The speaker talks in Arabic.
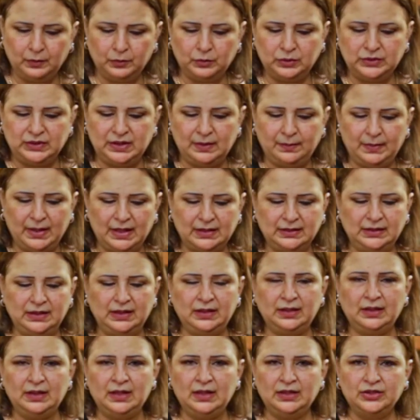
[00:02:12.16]
وتبقى
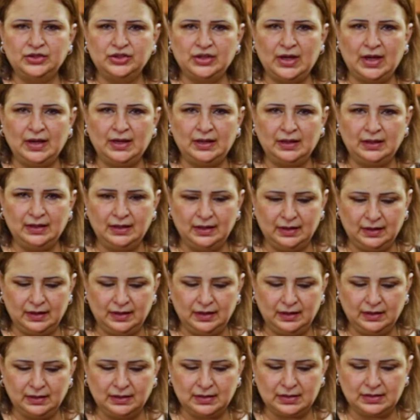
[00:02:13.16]
دي شكل
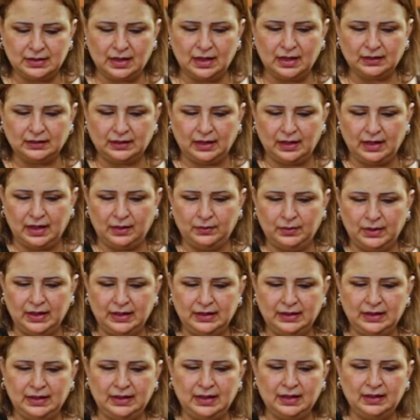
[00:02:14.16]
السلطة
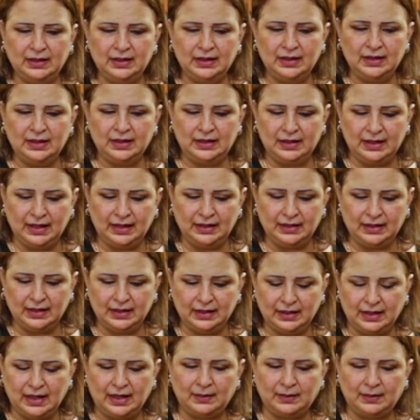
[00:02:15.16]
الأولانية اللي احنا